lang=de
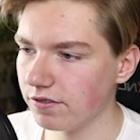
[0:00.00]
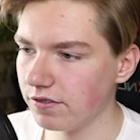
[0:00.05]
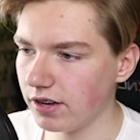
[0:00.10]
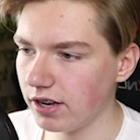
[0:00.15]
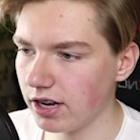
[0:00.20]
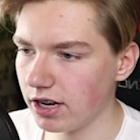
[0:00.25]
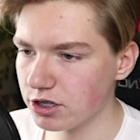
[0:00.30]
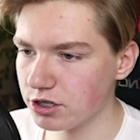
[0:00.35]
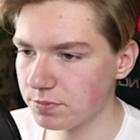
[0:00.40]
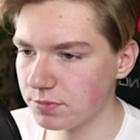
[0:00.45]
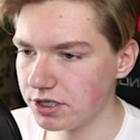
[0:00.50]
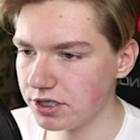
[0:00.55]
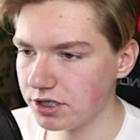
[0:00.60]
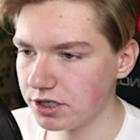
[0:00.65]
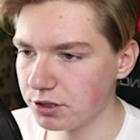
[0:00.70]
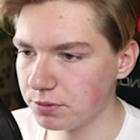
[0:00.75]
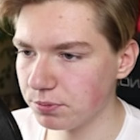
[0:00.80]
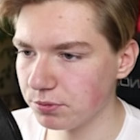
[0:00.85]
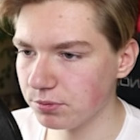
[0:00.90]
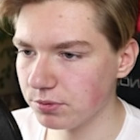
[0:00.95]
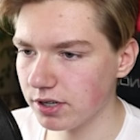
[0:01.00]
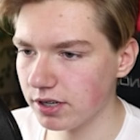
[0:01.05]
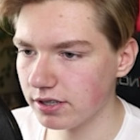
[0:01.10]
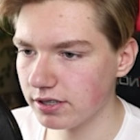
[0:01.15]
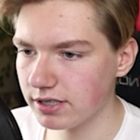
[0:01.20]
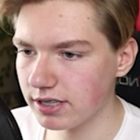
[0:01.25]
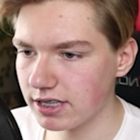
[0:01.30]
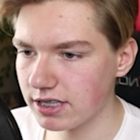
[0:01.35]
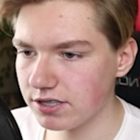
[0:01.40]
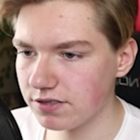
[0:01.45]
Verarsch mich nicht, Bruder.
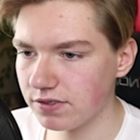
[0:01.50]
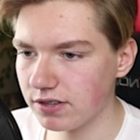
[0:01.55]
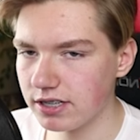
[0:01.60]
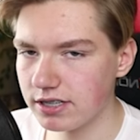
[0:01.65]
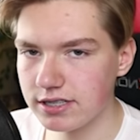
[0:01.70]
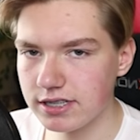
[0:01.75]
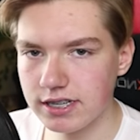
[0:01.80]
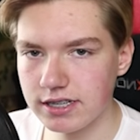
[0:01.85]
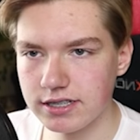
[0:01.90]
Das war sehr